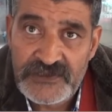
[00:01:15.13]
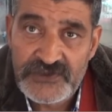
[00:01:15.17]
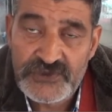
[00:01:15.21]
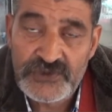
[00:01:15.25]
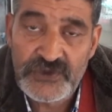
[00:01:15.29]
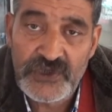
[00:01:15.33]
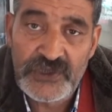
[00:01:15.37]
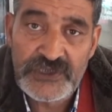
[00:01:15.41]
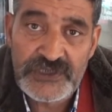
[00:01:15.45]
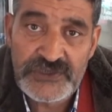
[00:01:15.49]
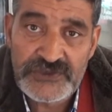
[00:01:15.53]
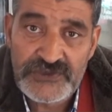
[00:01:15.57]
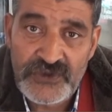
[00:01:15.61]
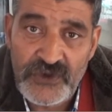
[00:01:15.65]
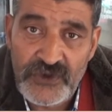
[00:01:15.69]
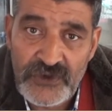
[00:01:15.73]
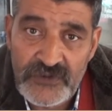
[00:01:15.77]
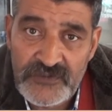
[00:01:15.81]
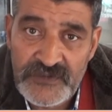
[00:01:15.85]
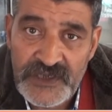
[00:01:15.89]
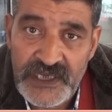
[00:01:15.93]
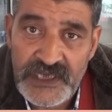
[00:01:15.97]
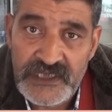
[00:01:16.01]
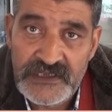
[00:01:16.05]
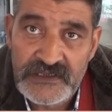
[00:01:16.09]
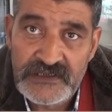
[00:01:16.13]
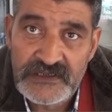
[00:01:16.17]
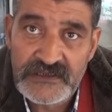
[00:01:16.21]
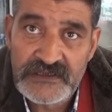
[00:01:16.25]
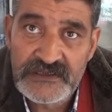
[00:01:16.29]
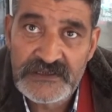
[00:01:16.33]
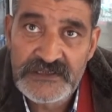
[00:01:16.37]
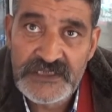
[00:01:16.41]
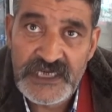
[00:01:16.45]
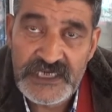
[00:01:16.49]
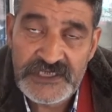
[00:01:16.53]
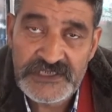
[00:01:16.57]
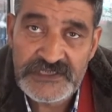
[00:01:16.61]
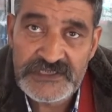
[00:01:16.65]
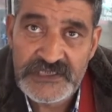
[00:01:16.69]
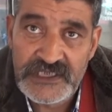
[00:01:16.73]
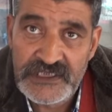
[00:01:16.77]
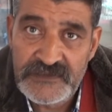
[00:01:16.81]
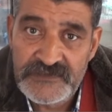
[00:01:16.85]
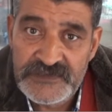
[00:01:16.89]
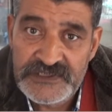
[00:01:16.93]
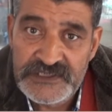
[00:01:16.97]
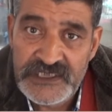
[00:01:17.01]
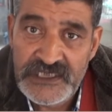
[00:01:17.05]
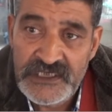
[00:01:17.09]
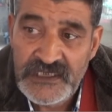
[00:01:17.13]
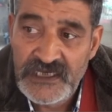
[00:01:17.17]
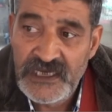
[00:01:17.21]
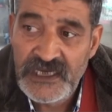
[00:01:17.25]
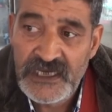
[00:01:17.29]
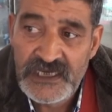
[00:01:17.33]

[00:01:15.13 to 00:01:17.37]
sigortası olmayan yaşlarımıza